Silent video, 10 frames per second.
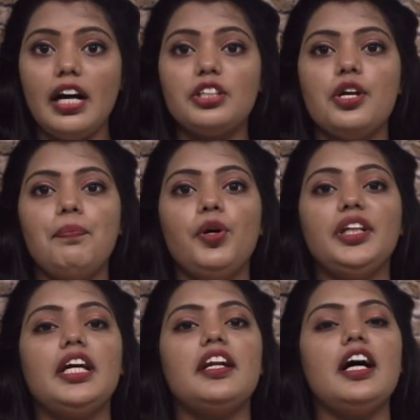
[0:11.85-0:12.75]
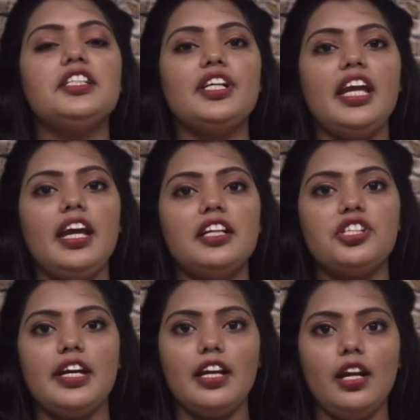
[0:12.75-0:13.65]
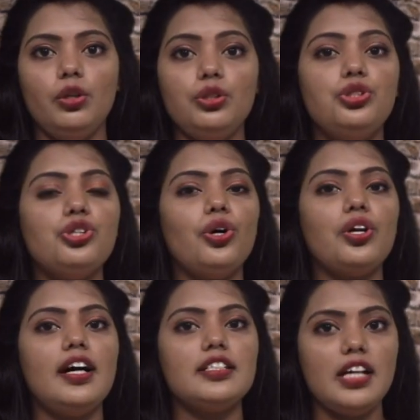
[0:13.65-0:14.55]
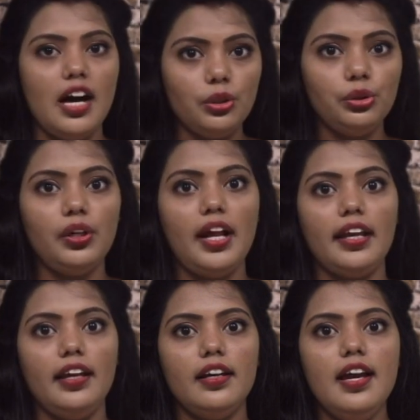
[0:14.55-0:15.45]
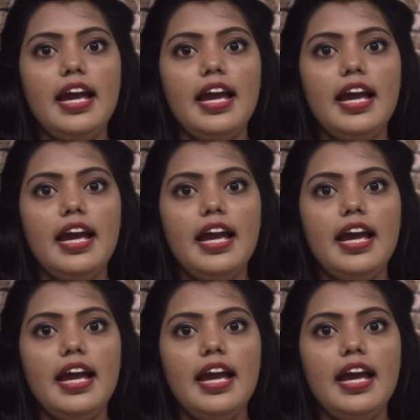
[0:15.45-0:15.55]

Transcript: కక్షపూరిత రాజకీయ చర్యలు జోరుగా సాగుతున్నాయి